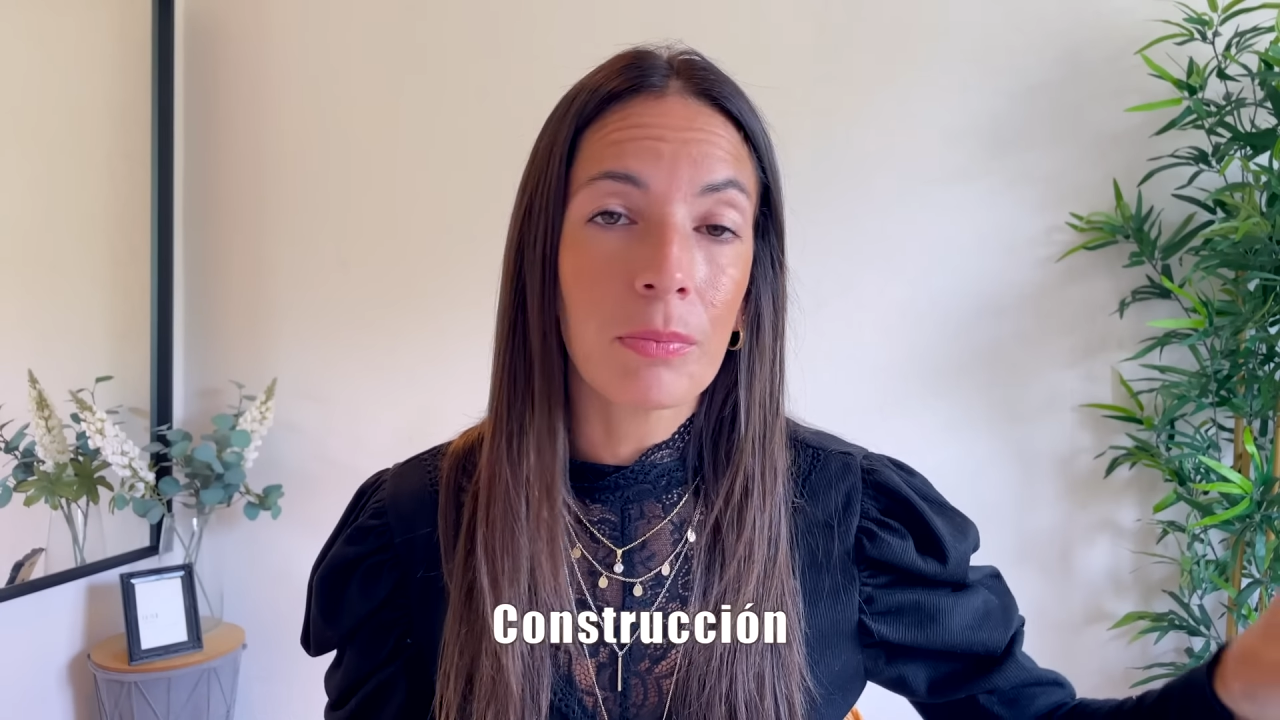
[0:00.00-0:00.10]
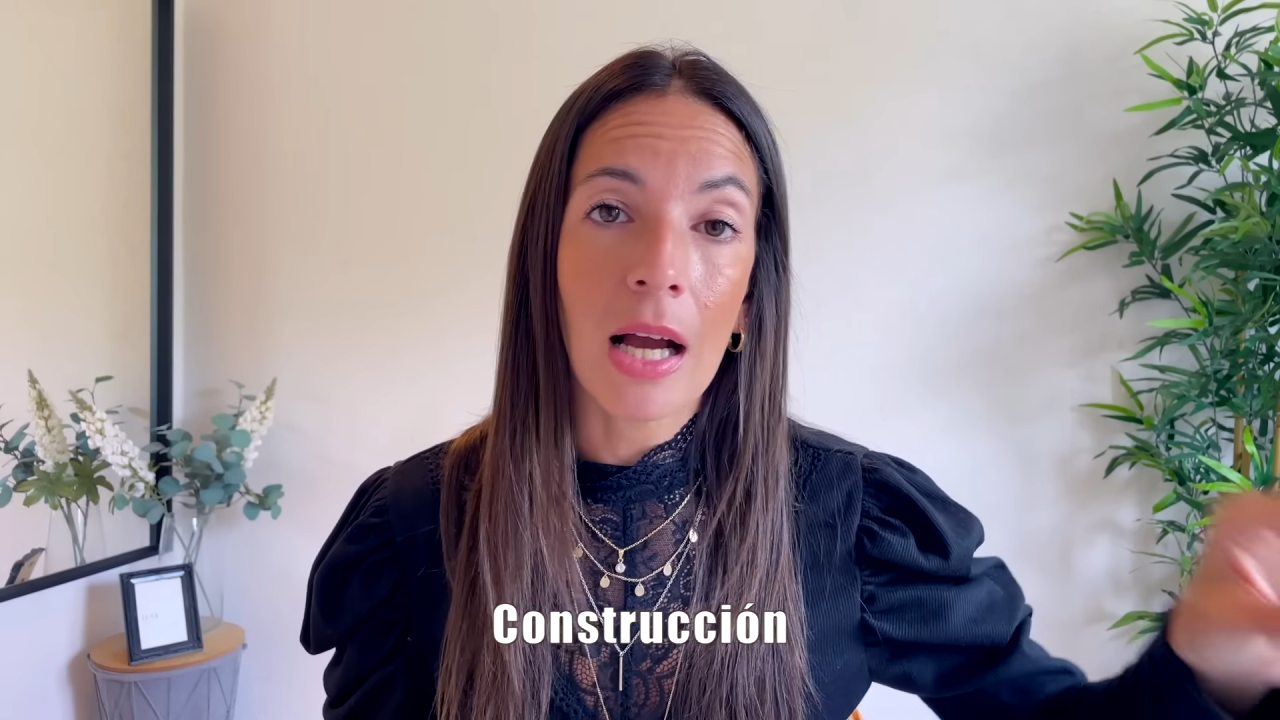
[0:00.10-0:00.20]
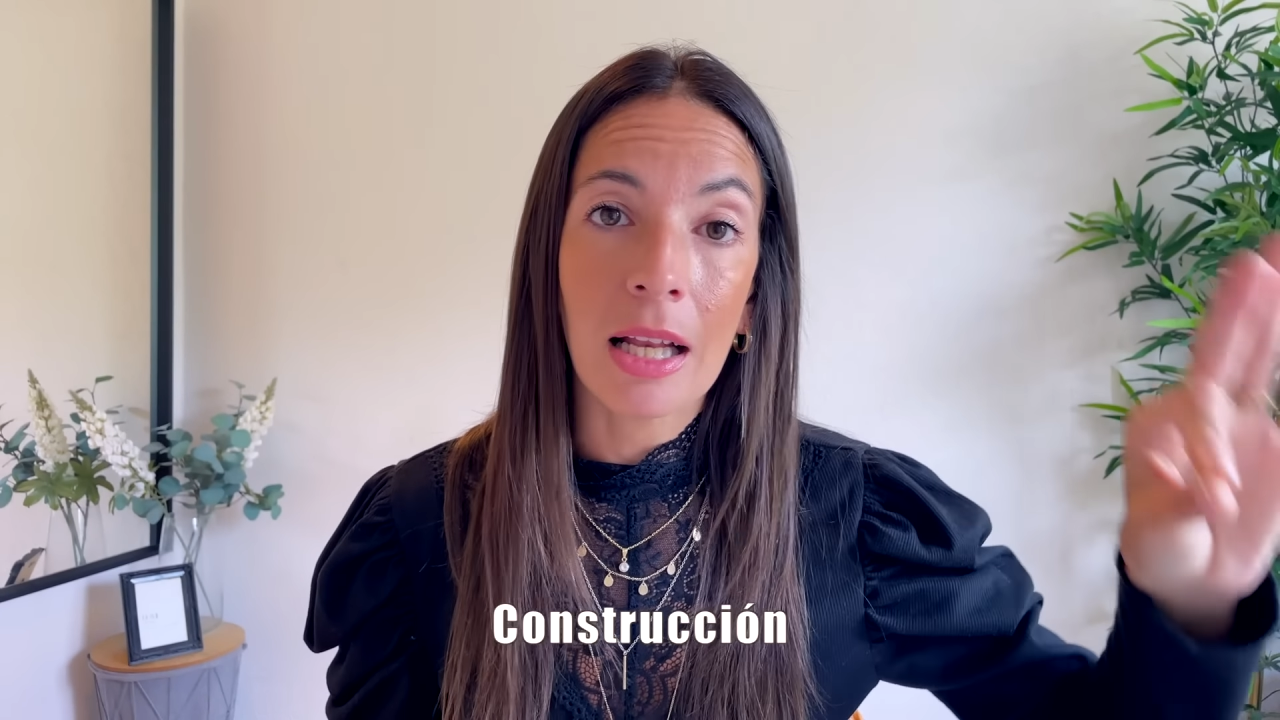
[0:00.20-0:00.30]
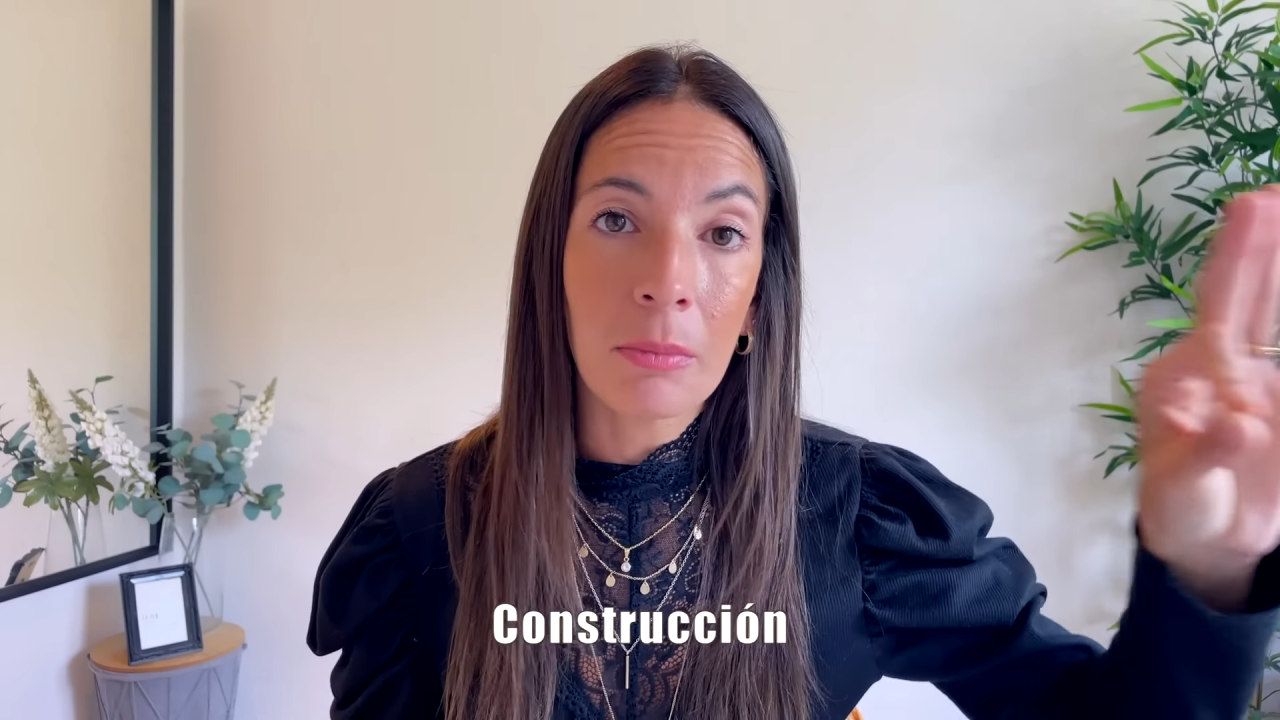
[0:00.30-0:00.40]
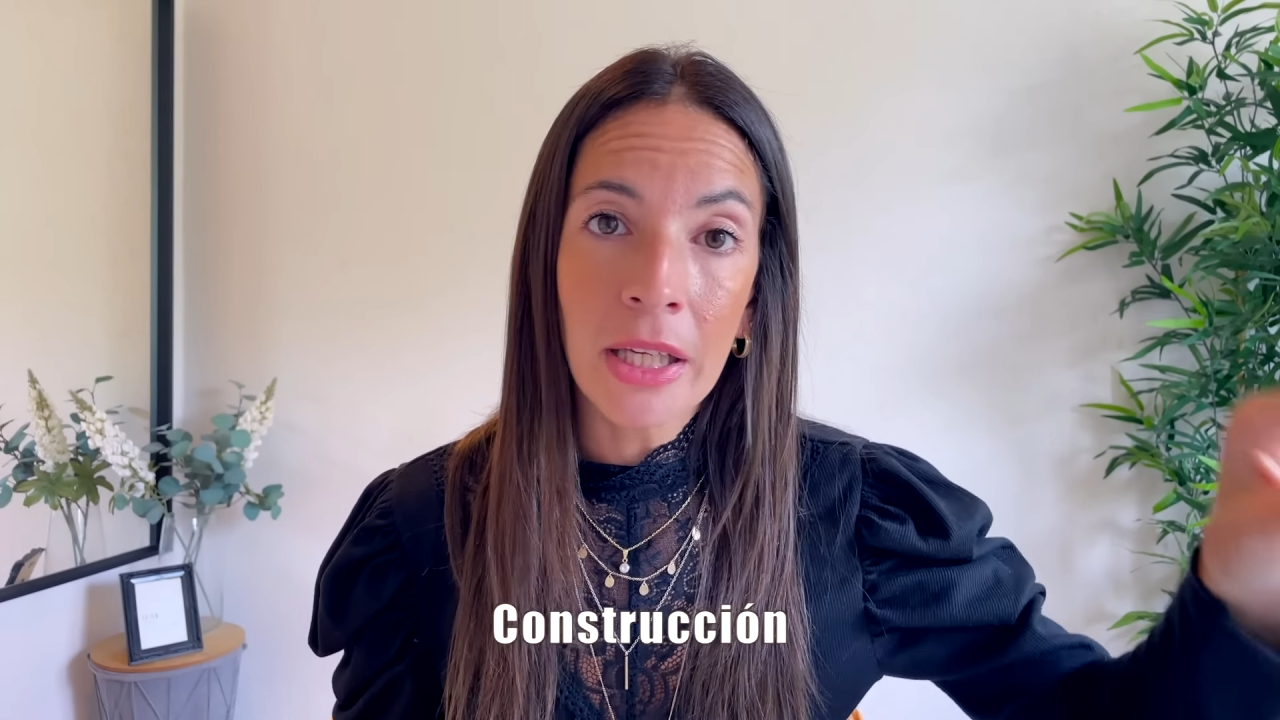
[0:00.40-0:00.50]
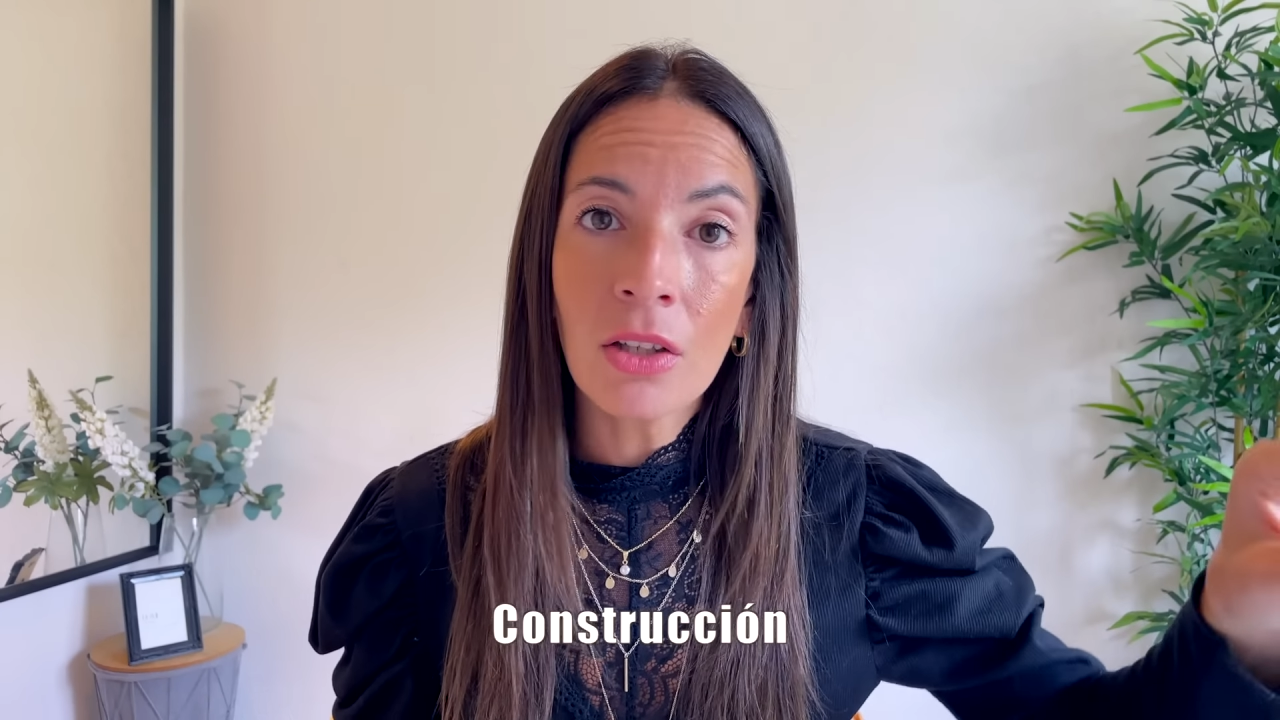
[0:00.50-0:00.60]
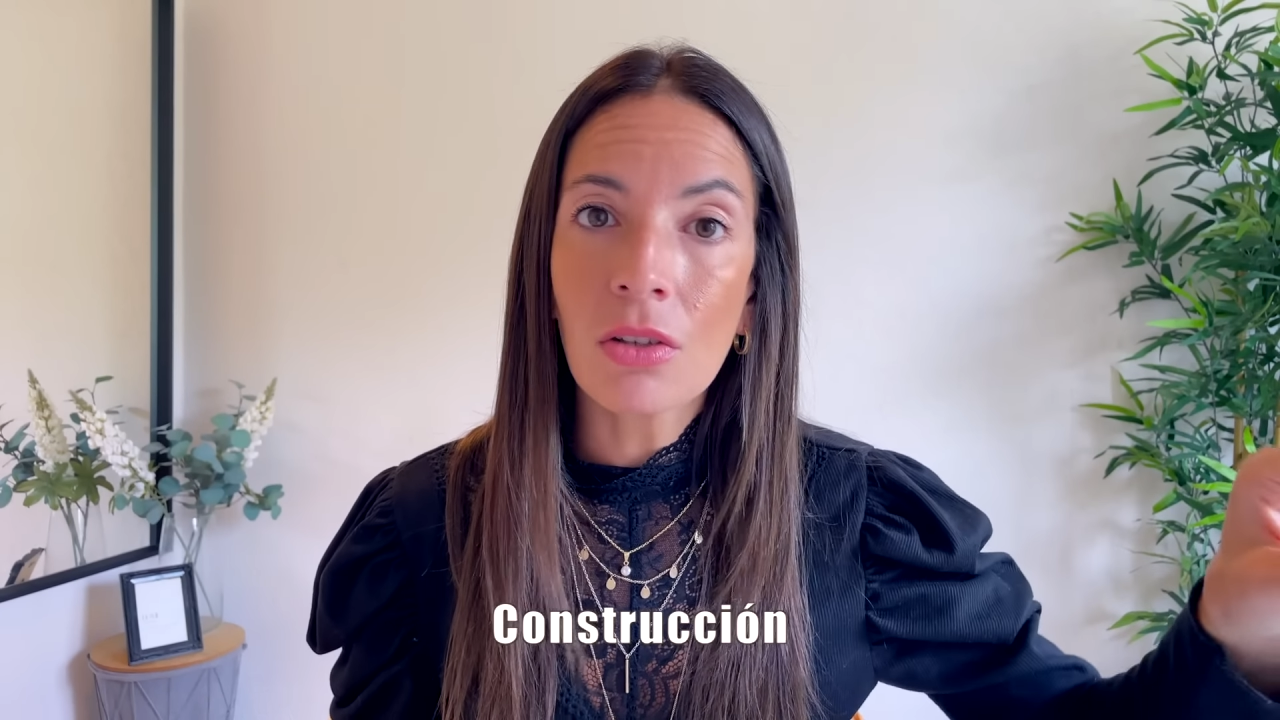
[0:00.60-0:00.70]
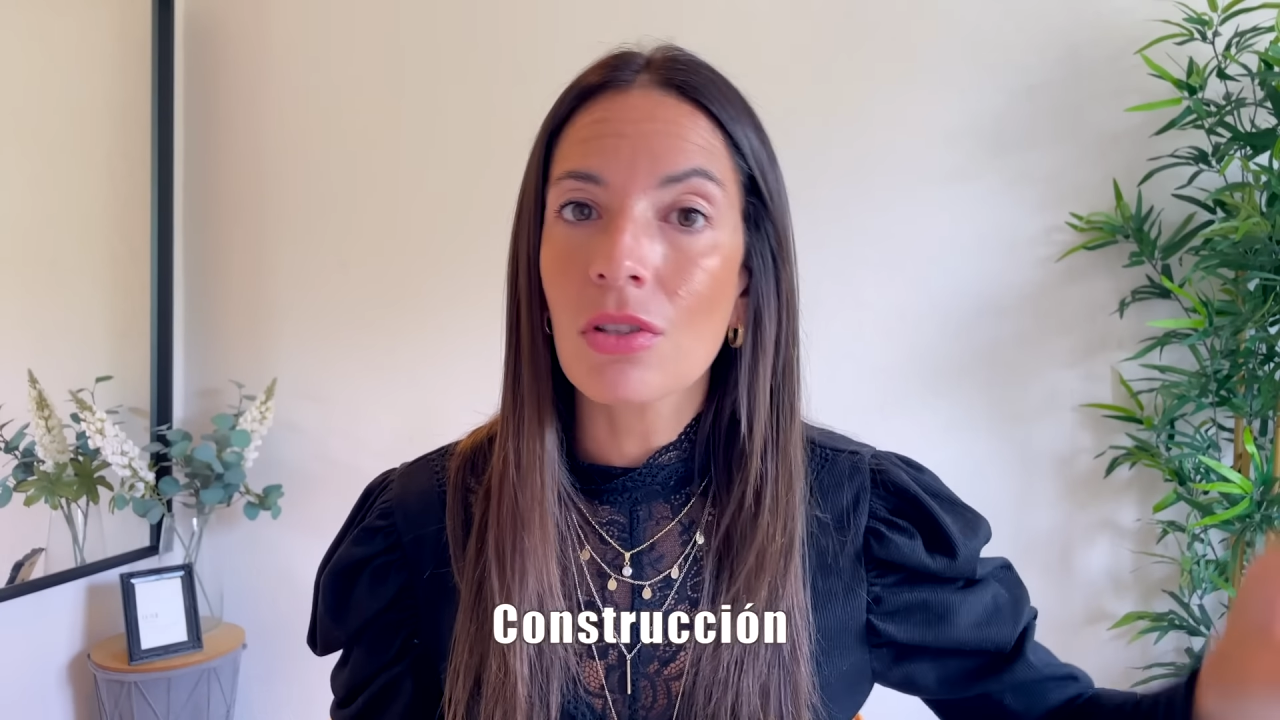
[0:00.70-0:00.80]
al menos,